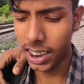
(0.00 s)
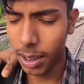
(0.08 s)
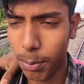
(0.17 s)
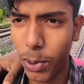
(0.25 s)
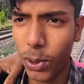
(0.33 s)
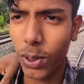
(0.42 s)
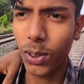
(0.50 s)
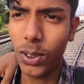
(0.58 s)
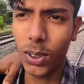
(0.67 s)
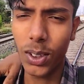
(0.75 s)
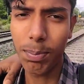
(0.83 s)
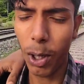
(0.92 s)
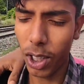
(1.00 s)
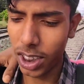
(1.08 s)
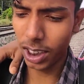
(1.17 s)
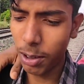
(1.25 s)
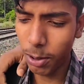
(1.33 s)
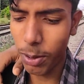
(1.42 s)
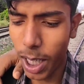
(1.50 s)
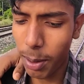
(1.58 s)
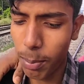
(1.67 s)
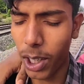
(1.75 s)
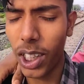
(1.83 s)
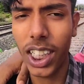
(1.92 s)
से हम लोग को पहुँचने में
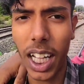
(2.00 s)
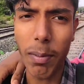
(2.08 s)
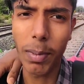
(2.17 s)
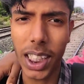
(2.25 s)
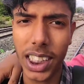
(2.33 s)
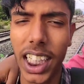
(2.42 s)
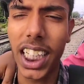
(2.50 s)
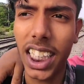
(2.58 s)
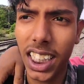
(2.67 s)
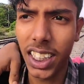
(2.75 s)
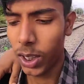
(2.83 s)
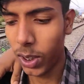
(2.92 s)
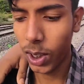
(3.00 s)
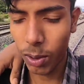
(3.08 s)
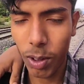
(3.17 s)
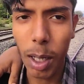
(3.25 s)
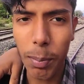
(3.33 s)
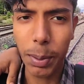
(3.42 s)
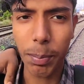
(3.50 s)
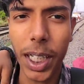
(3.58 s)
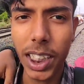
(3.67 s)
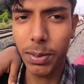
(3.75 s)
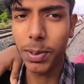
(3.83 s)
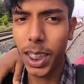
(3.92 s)
वहाँ बहुत टाइम लग जाएंगे क्योंकि वहाँ पर
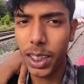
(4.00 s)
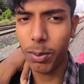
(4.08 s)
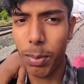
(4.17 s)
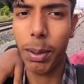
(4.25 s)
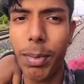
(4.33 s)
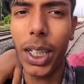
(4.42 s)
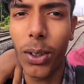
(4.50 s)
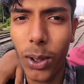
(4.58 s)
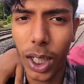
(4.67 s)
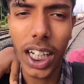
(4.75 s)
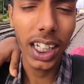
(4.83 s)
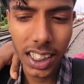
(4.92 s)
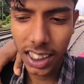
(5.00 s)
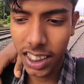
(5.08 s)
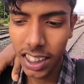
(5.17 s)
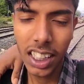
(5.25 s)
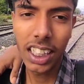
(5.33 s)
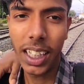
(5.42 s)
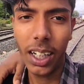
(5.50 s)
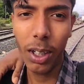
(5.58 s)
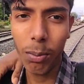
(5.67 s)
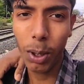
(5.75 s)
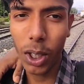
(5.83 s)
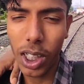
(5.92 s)
पाँच मिनट तो बर्बाद हो गया
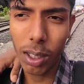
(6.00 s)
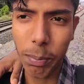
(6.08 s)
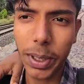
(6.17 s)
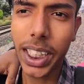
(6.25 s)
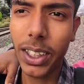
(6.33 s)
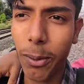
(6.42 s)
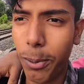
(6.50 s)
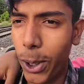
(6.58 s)
ट्रेन बहुत लंबी थी और